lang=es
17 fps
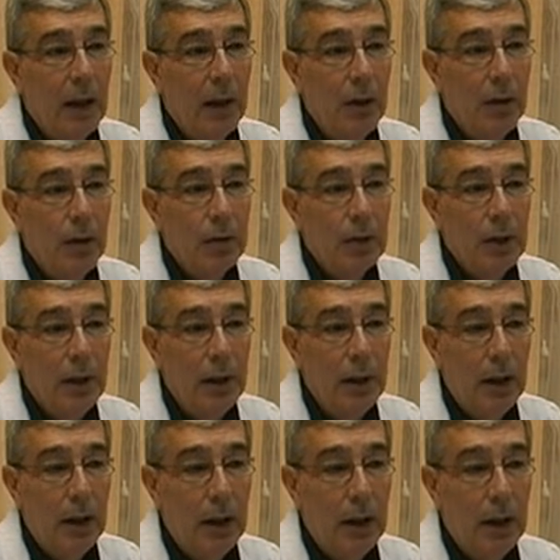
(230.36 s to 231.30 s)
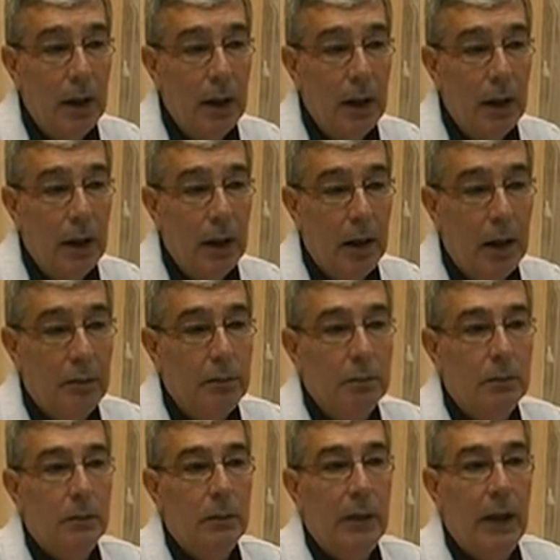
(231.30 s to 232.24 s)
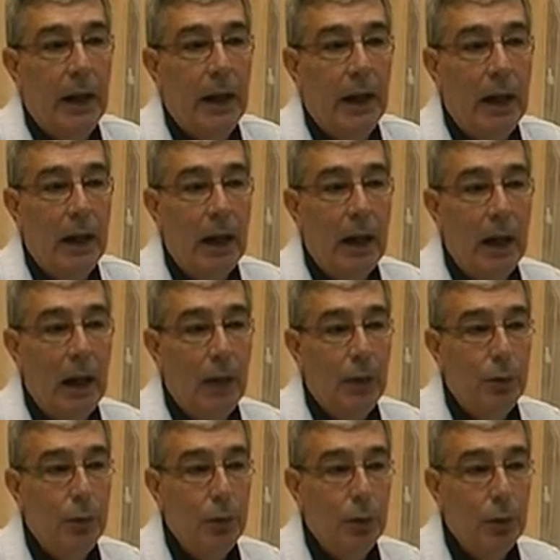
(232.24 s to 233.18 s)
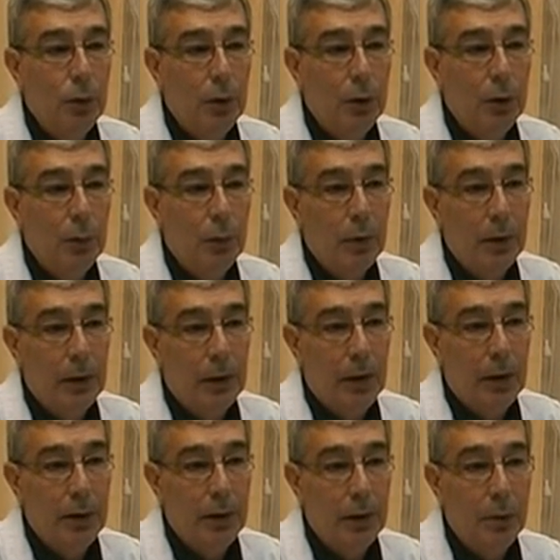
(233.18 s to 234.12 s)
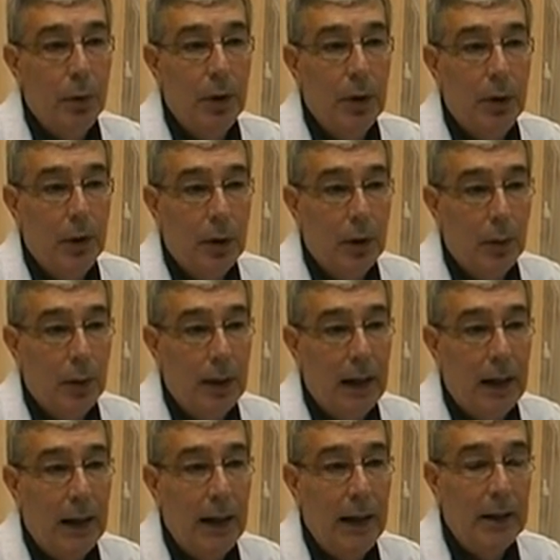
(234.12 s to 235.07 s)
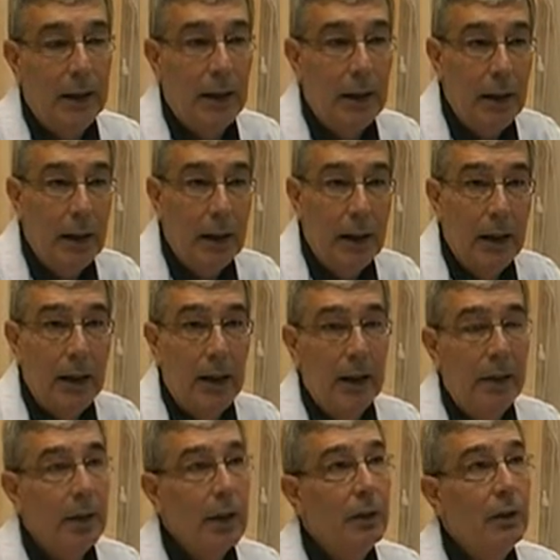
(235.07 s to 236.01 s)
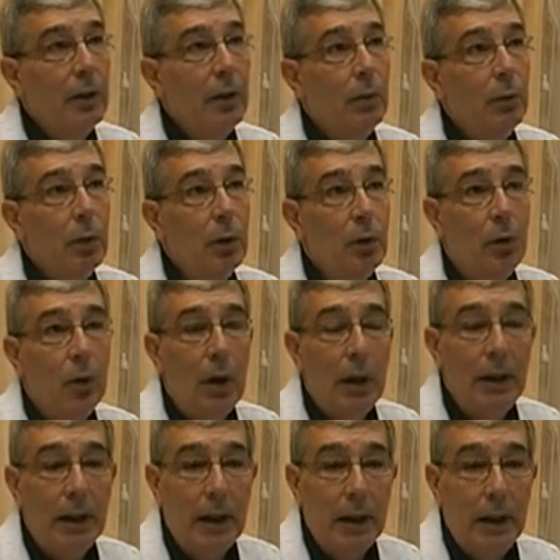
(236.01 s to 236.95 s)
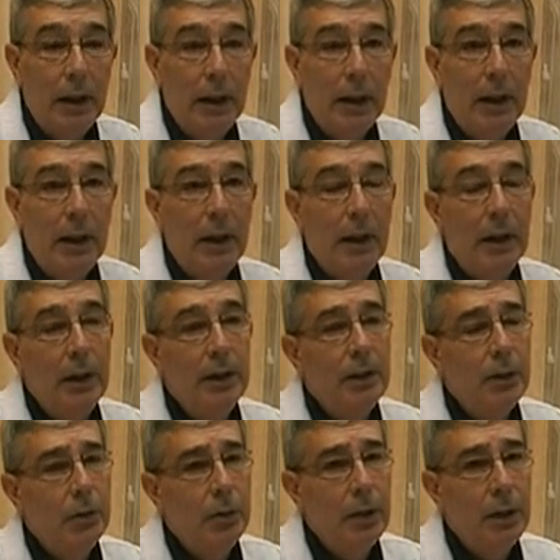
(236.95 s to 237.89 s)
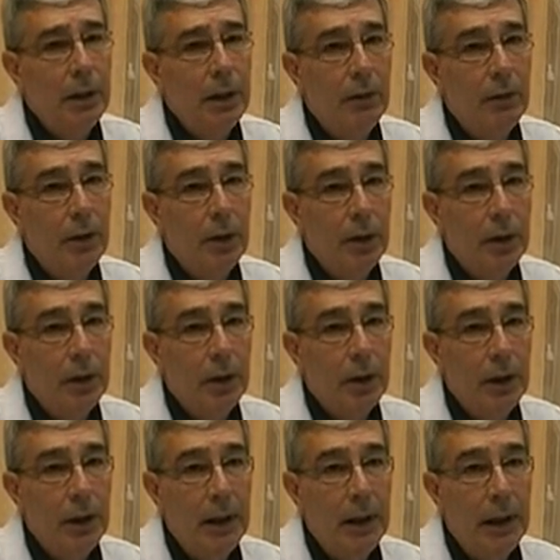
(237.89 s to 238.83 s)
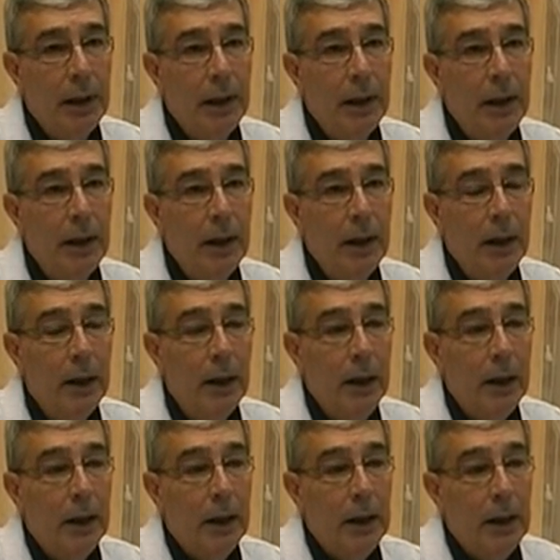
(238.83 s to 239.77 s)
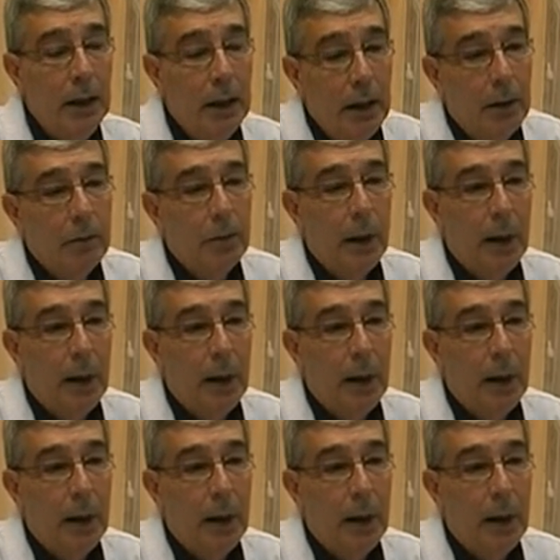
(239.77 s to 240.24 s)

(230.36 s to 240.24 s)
Entonces, eh, de cara al futuro, pues se puede incorporar a técnicas de estrabismo, a técnicas de cirugía vitreoretiniana y